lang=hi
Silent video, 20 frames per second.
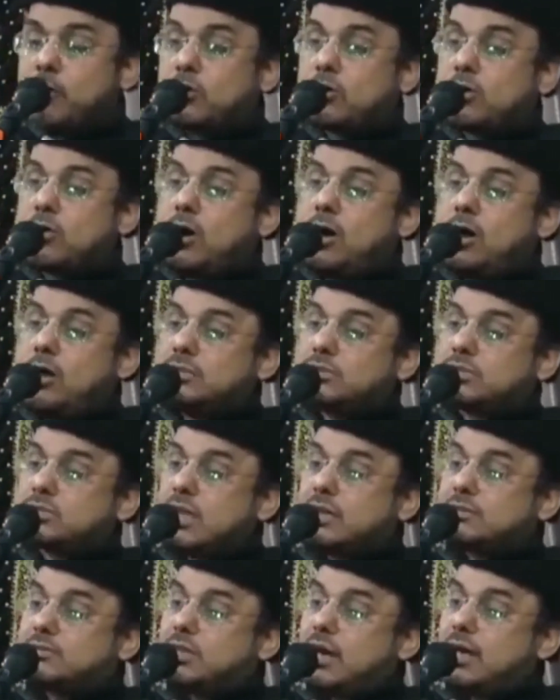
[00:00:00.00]
वो कौन
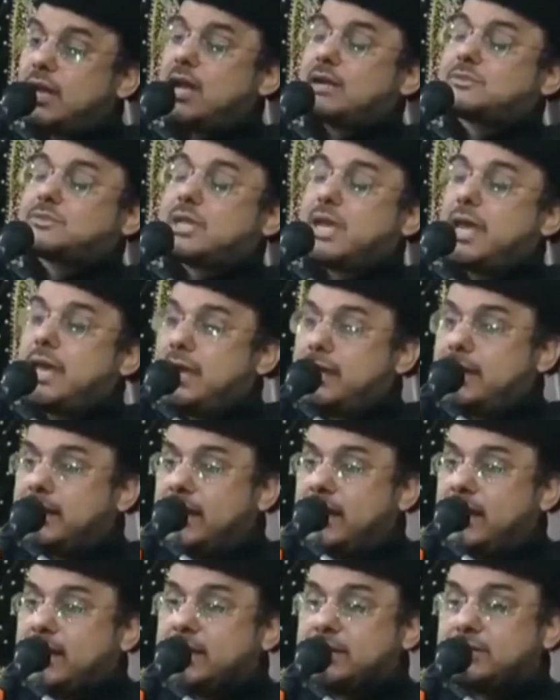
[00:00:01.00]
सा दरख्त है
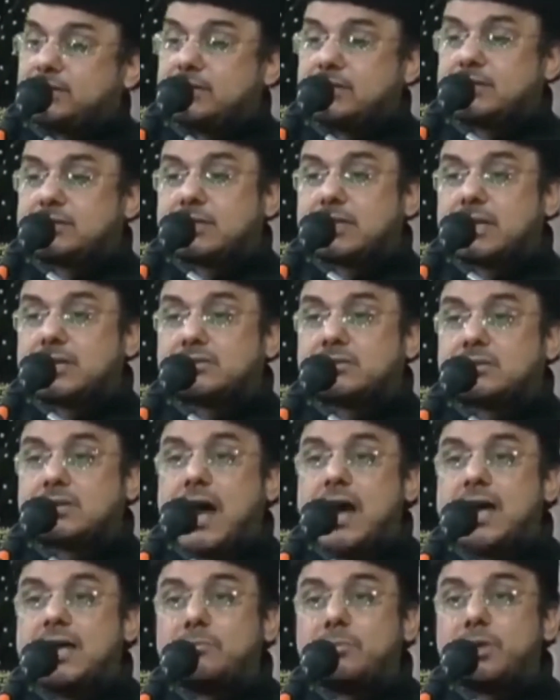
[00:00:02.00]
कि जिसके
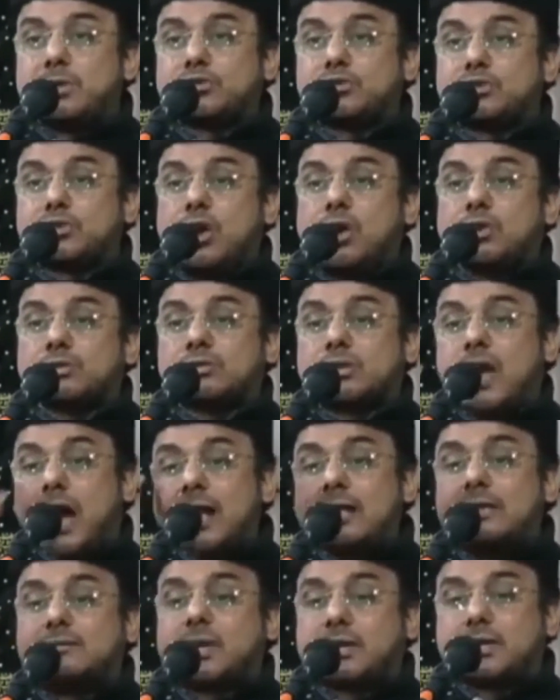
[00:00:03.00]
साय में सौ
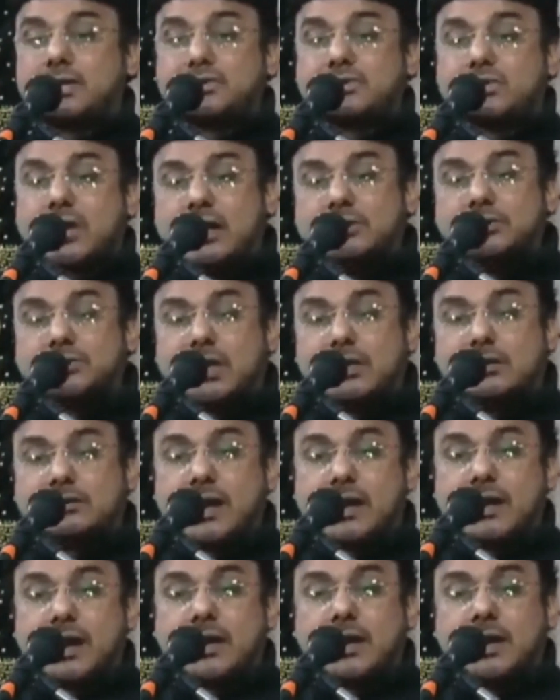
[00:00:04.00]
साल तक इंसान
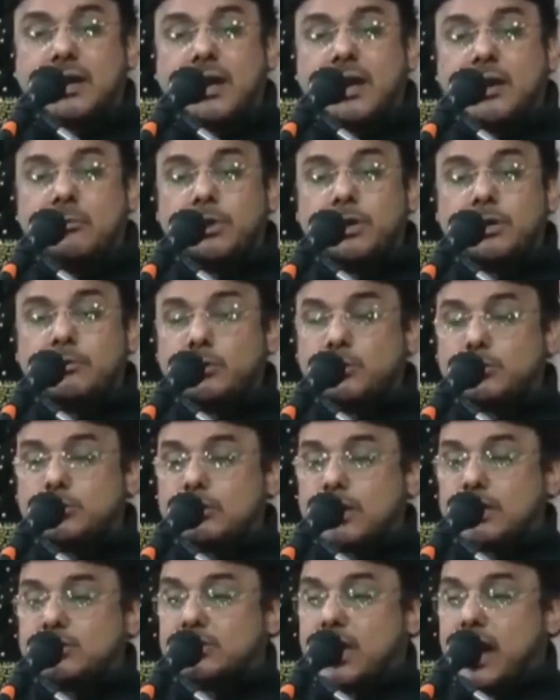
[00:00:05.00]
चलता रहे फिर भी
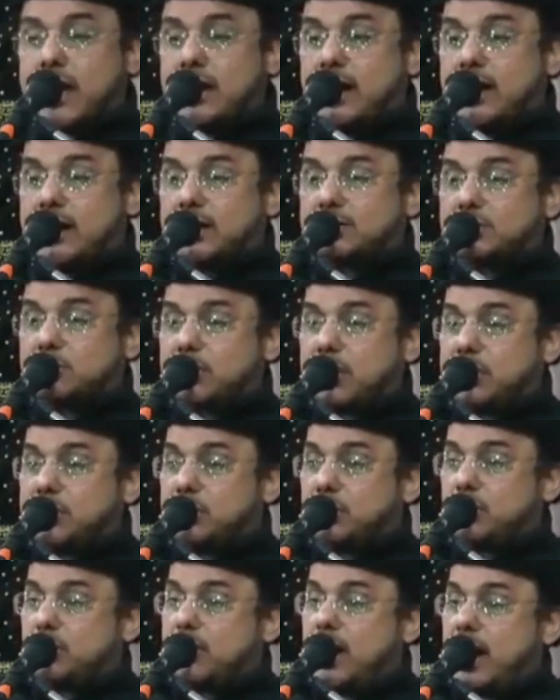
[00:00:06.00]
उसका साया ख़त्म
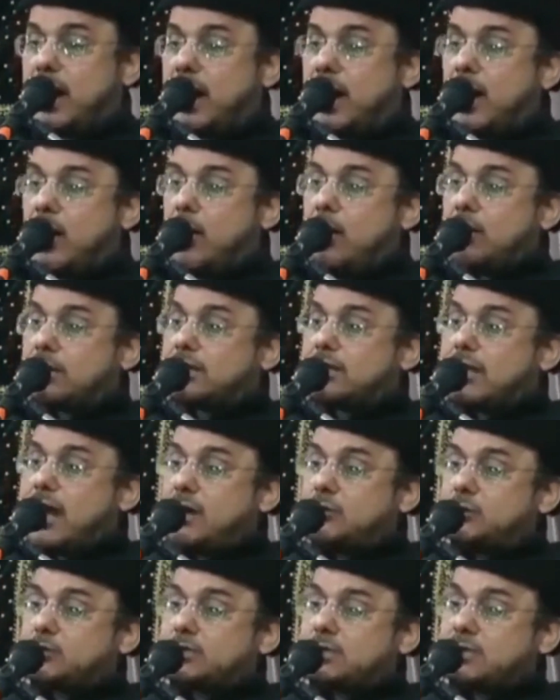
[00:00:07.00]
नहीं होगा और
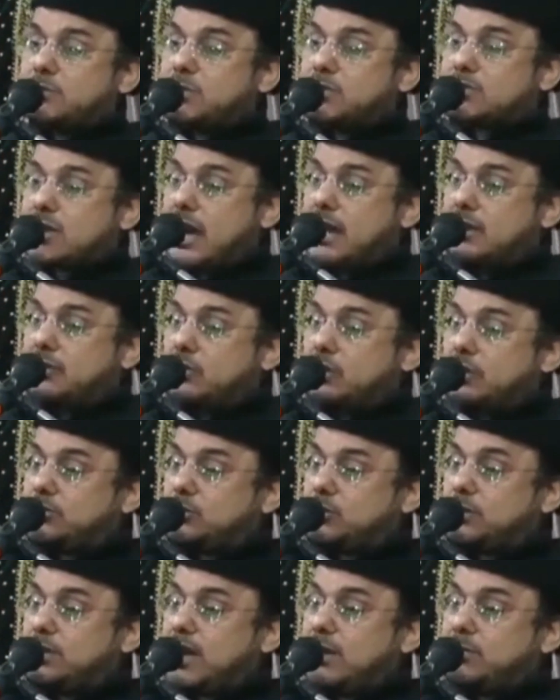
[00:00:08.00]
क्या उसकी मिसाल कोई
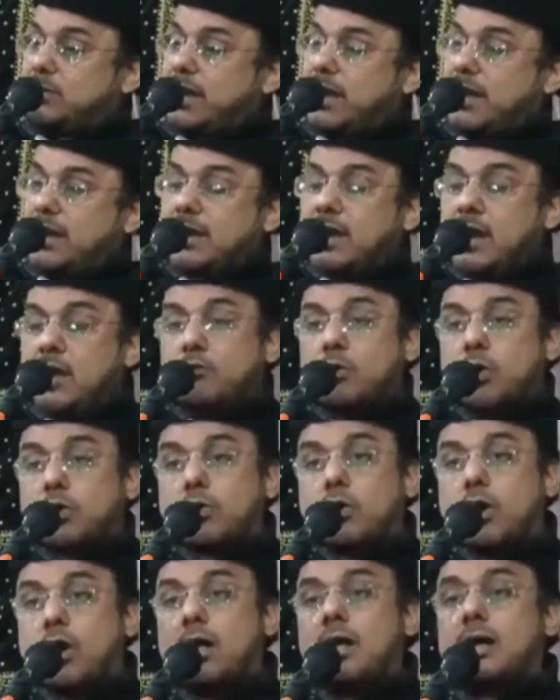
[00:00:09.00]
दुनिया में है वो
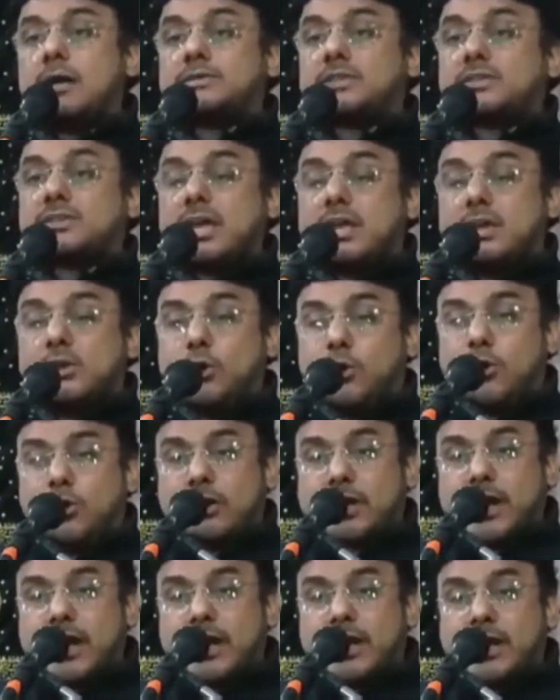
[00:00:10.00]
कौन से
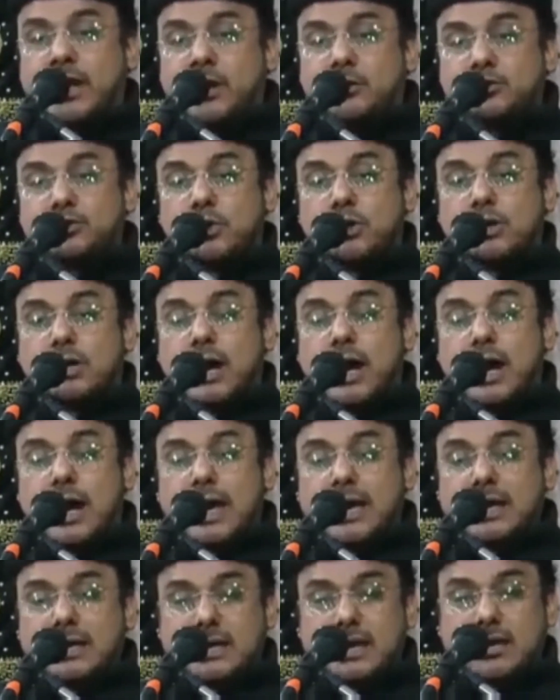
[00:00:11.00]
लोग हैं जो
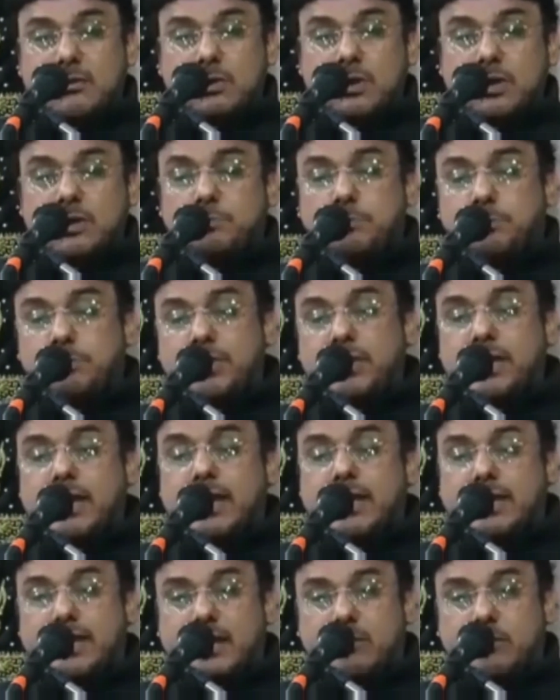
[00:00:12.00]
खाएंगे भी
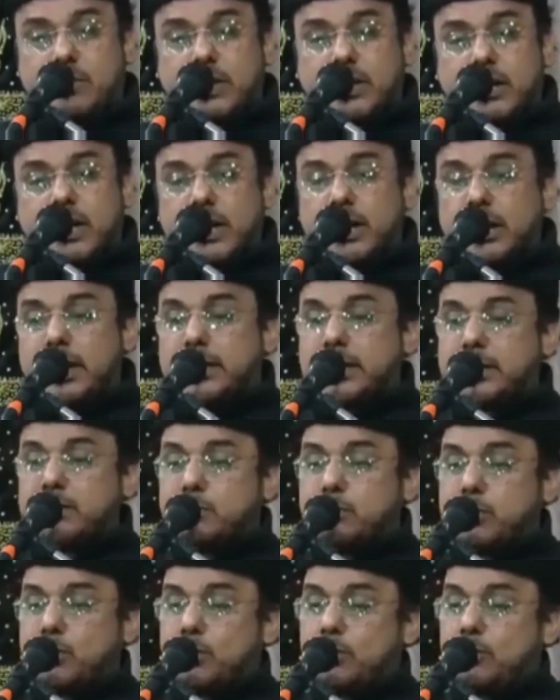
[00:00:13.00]
पिएंगे भी
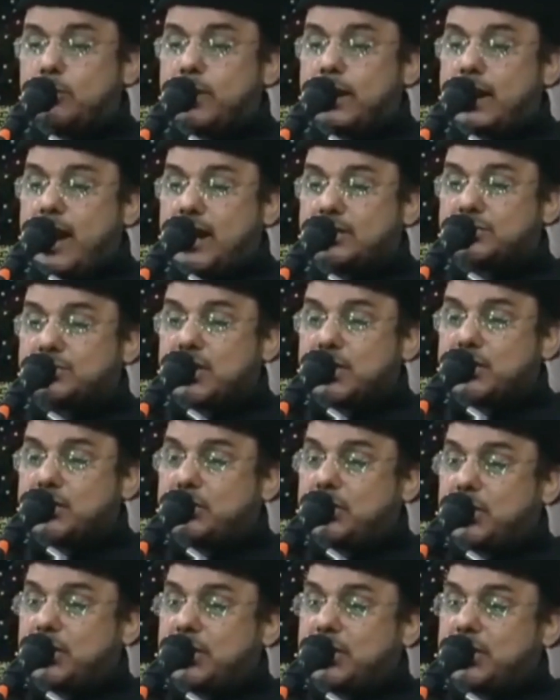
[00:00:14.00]
लेकिन बोलो बराज
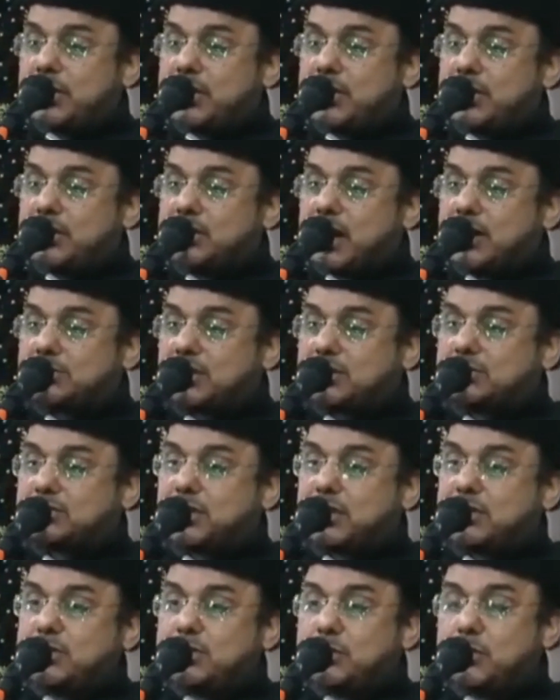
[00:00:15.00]
नहीं करेंगे नजाजत
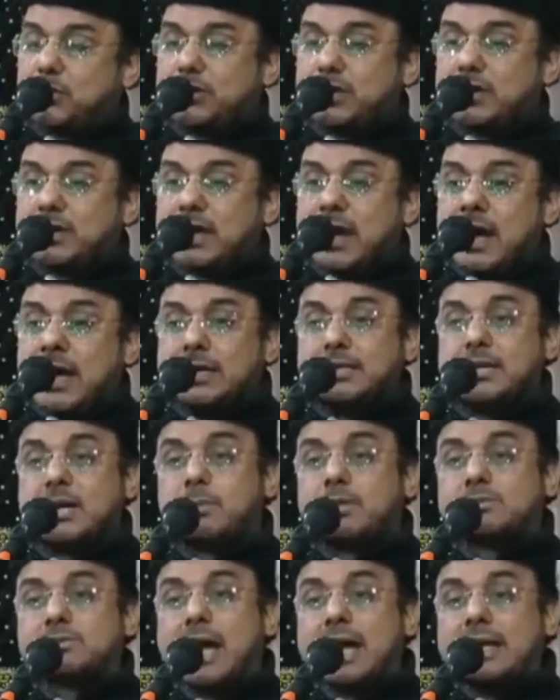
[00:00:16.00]
नहीं होगी ये
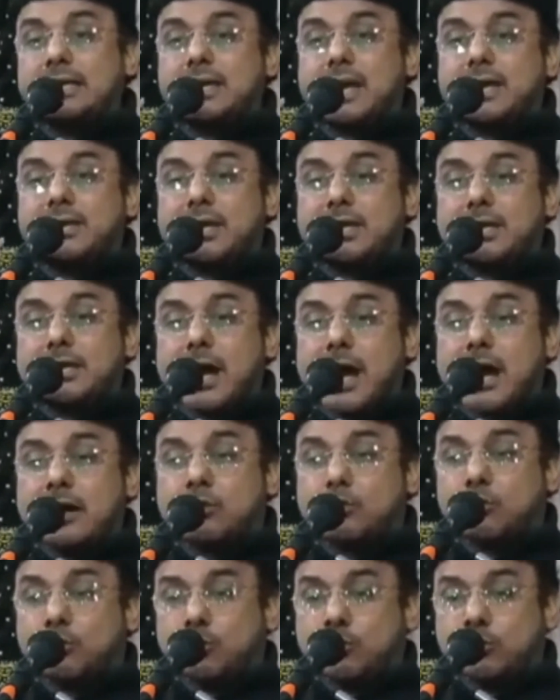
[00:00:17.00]
बताइए ये
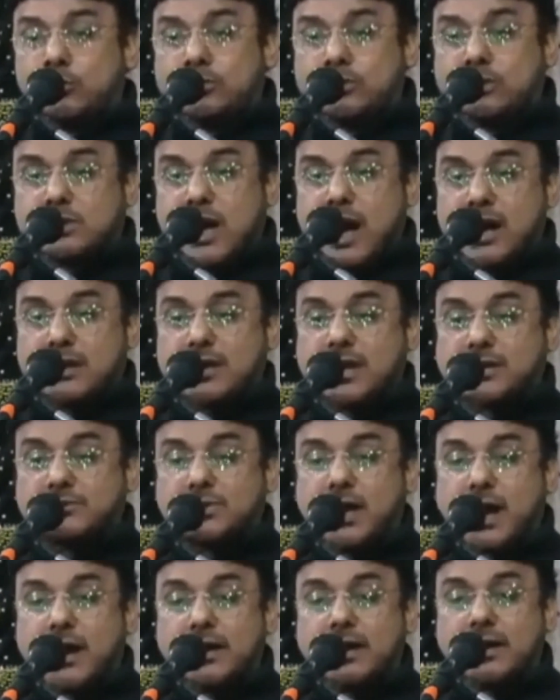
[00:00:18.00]
नाकूश क्या
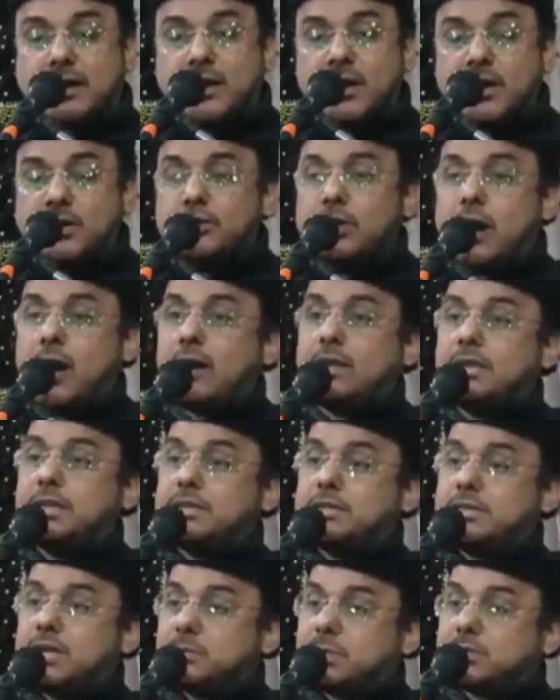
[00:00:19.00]
कहता है या
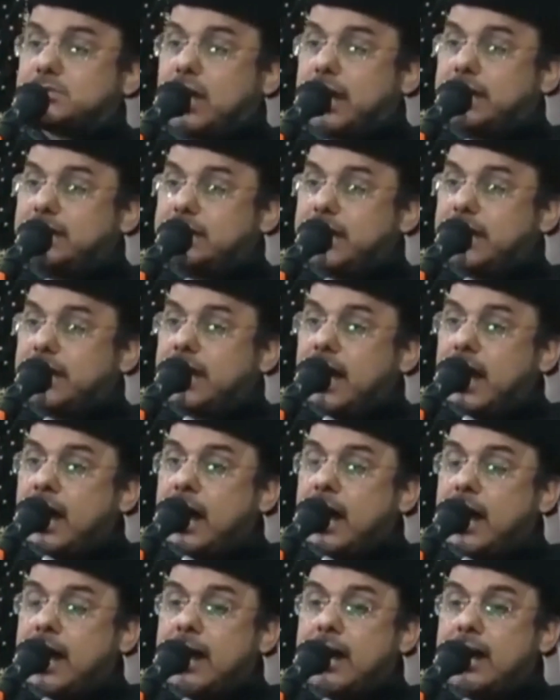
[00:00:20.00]
अली ये बताइए
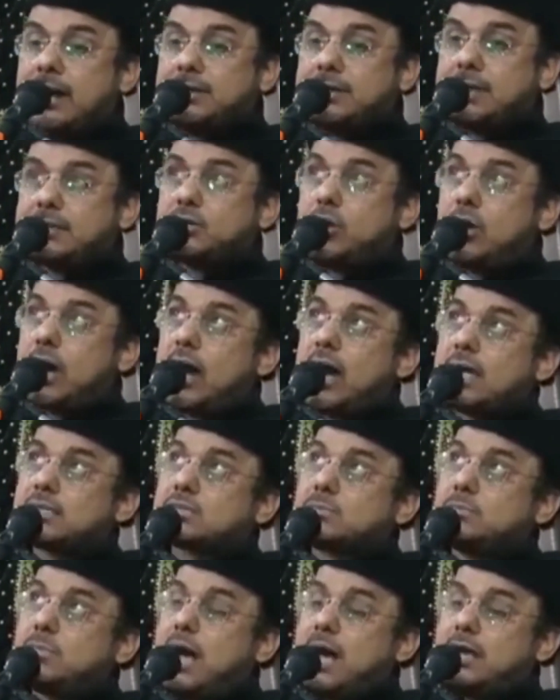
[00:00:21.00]
आ ये जो
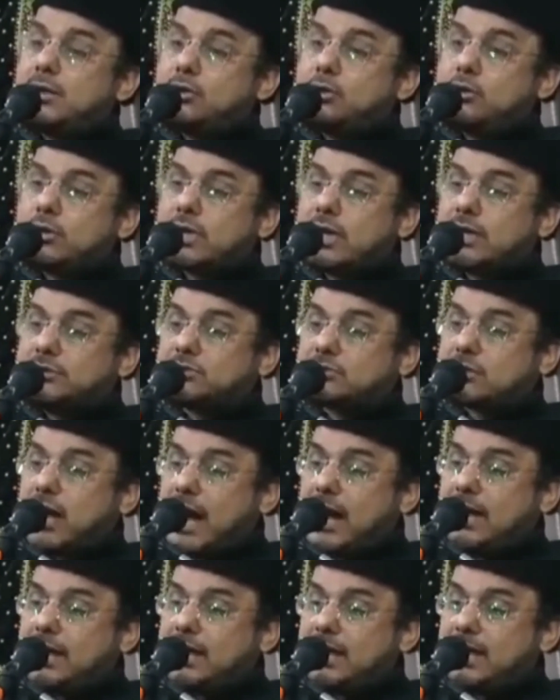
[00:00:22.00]
आसमानों के
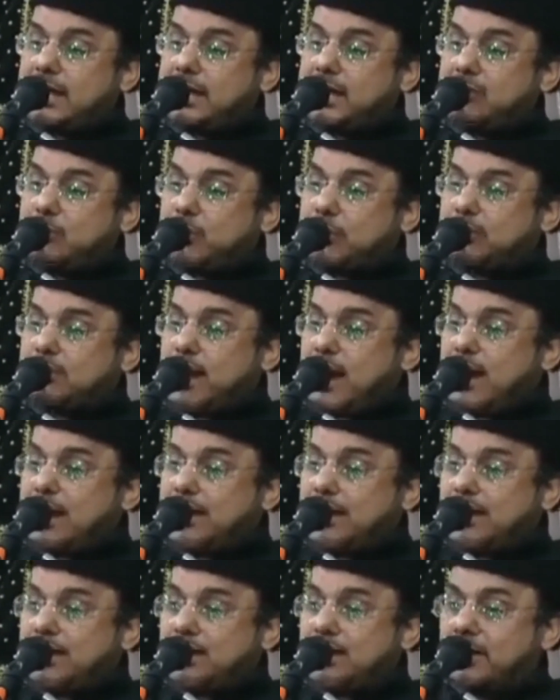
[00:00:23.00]
ताले हैं वो क्या
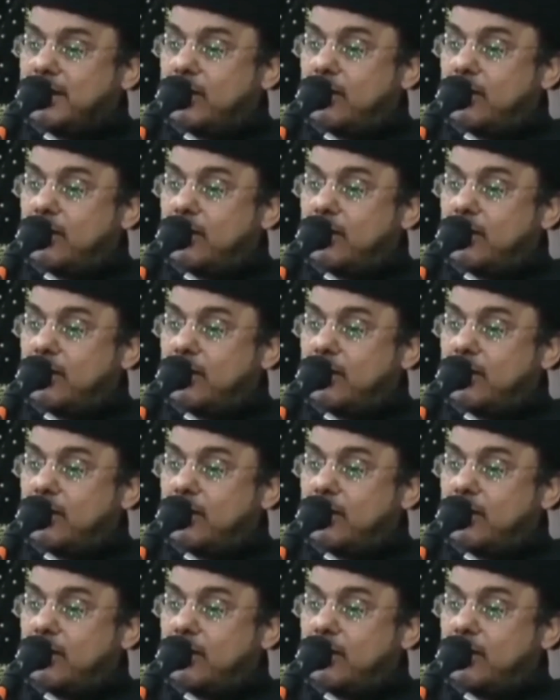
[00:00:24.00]
हैं